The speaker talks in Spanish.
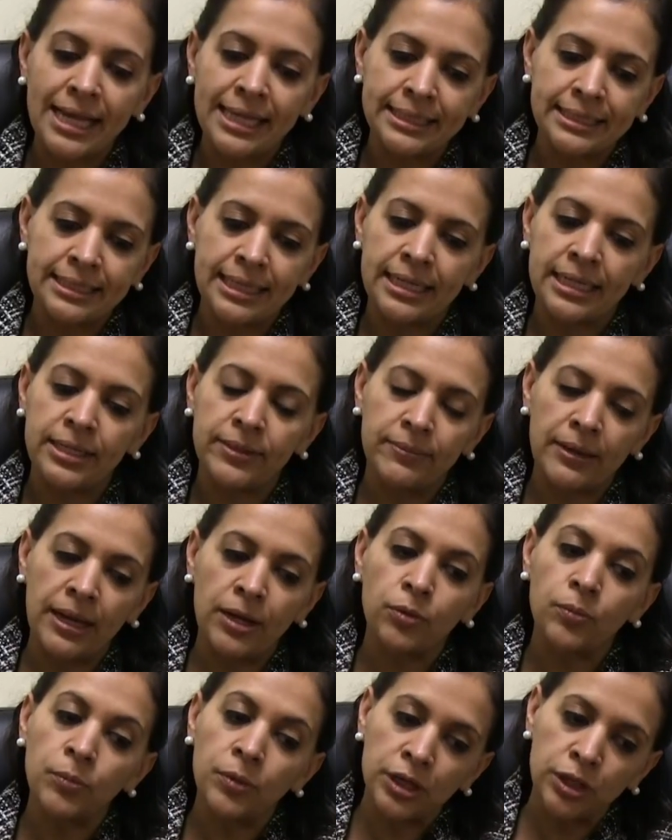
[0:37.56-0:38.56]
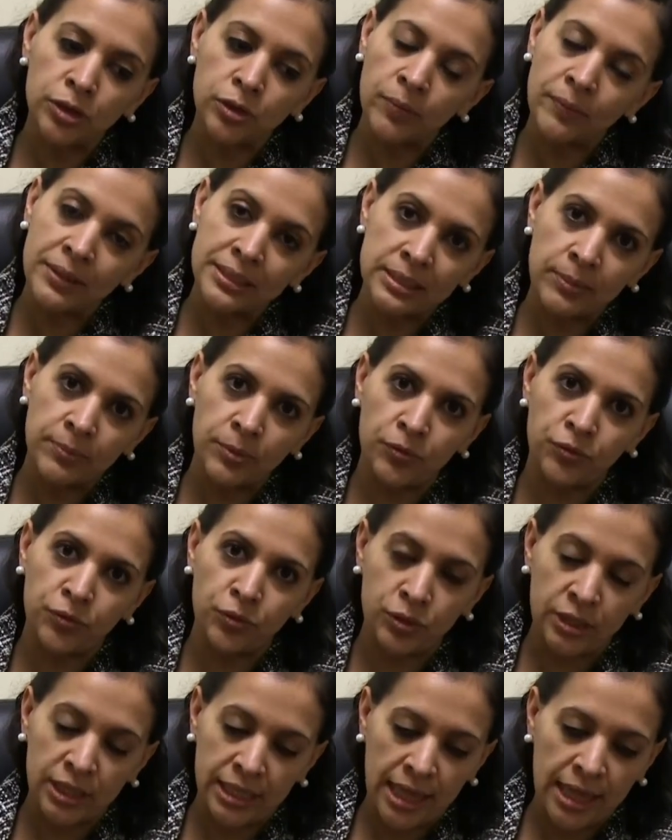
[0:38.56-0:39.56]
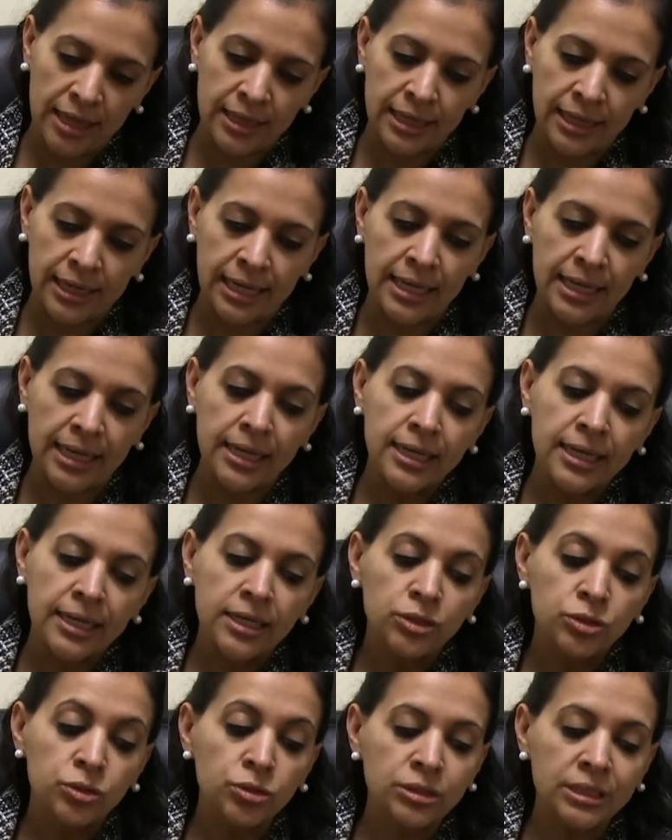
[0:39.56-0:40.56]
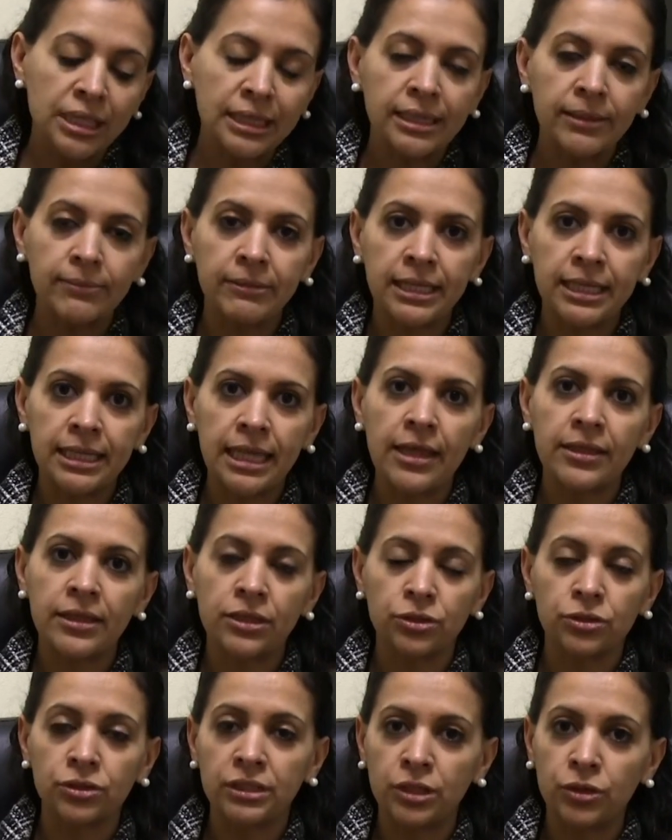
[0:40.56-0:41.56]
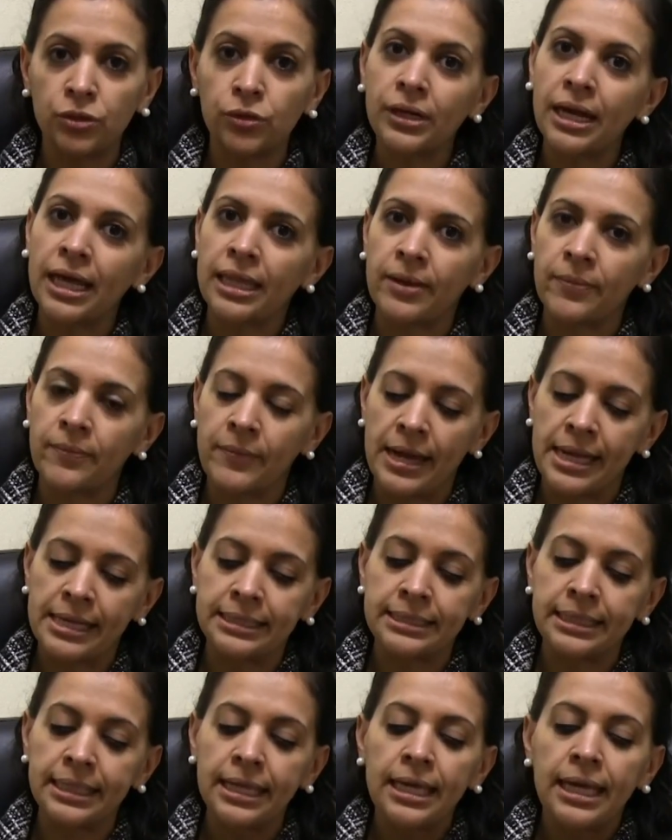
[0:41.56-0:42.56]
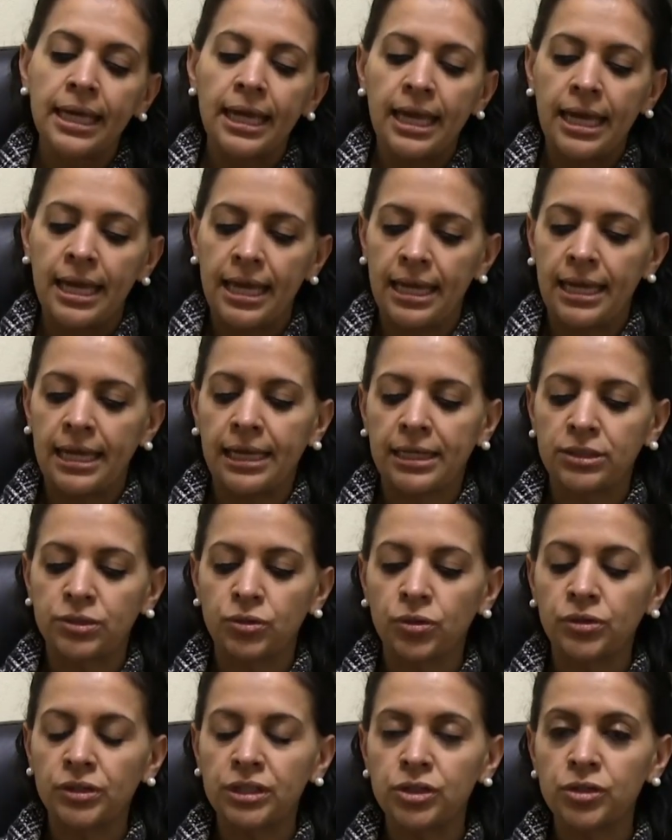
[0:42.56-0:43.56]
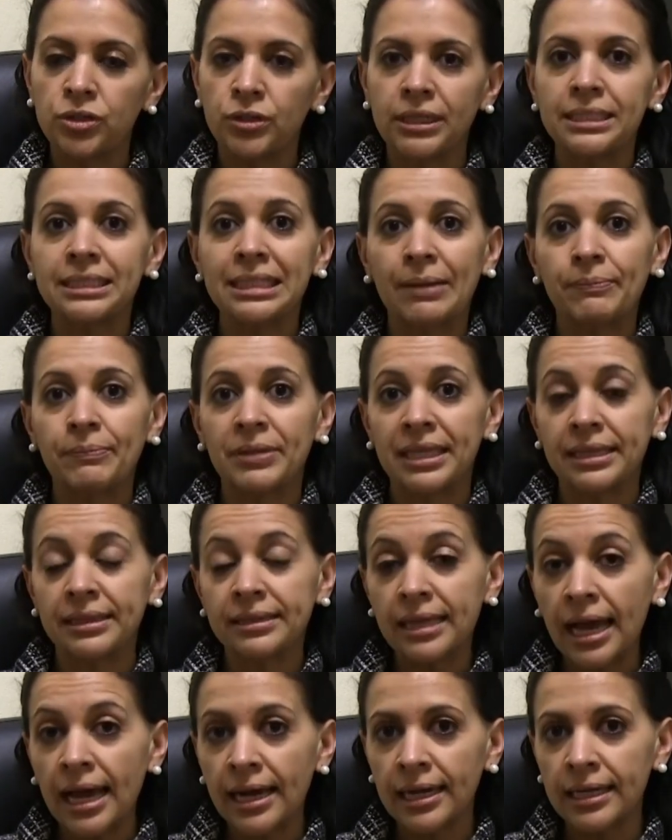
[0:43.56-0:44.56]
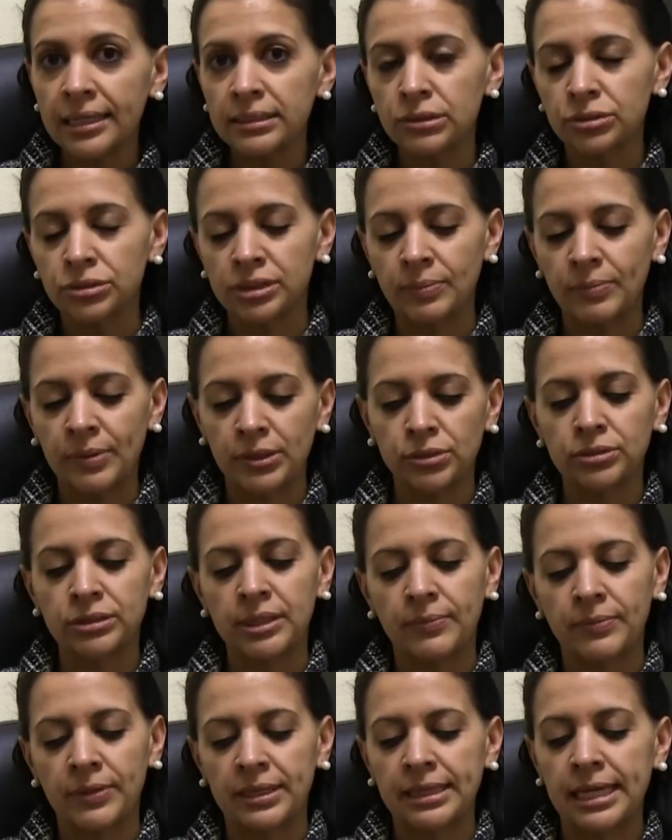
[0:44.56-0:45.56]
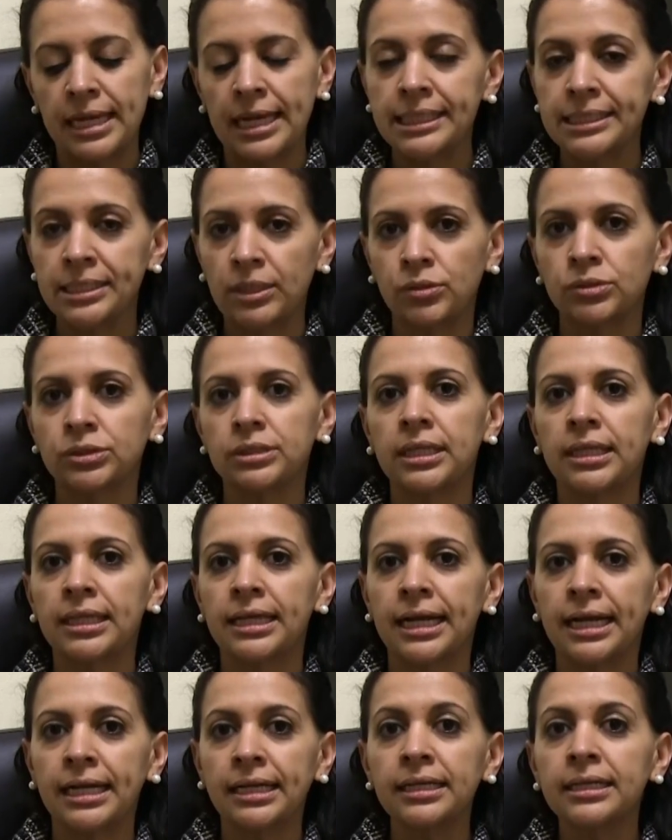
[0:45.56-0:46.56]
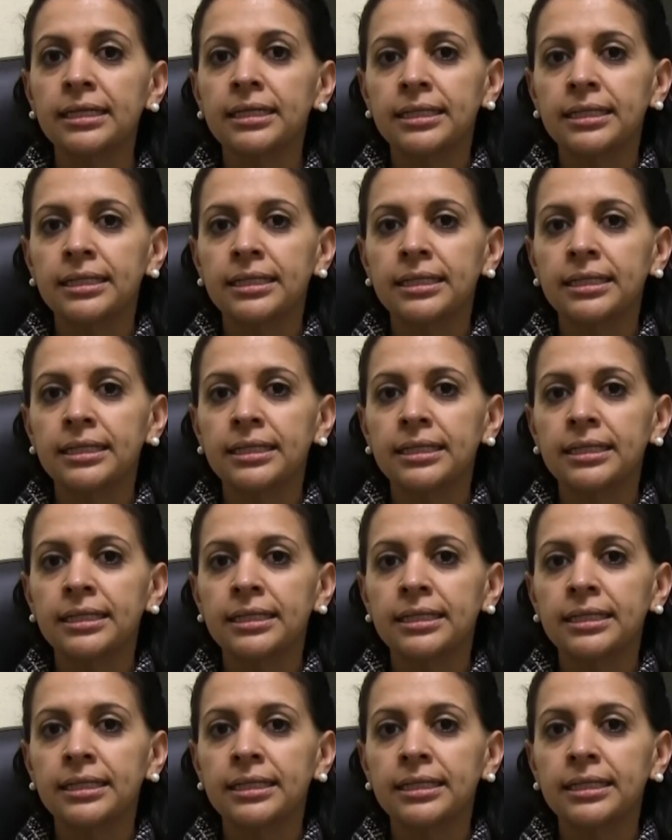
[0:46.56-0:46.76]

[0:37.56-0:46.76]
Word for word: este nivel un poquito más a profundidad de la sustentabilidad, en donde no nada más eh, las condiciones ambientales, los impactos ambientales se consideran,